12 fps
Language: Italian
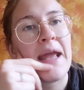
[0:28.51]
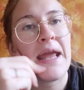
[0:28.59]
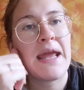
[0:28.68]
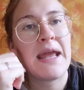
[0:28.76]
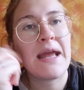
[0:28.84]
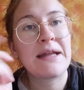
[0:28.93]

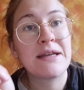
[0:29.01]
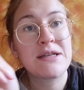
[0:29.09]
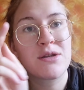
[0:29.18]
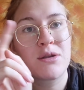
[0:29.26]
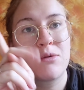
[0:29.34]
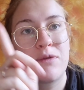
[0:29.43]
e
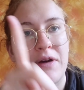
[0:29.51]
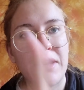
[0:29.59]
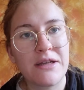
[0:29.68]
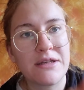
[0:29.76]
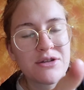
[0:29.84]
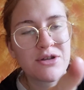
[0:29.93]
adesso devo fare
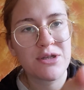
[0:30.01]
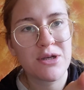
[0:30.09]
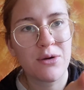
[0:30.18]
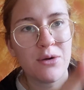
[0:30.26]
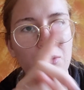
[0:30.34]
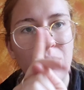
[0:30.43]
gli esercizi
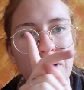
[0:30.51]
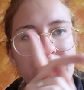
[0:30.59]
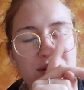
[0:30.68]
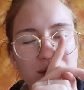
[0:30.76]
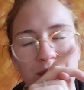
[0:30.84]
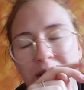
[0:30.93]
con lui,
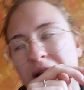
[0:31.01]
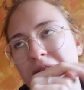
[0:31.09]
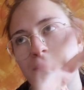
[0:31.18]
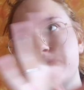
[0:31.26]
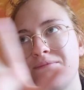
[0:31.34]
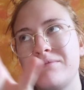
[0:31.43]
adesso
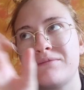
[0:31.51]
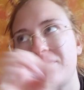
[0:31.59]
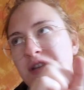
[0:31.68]
magari mh, mm,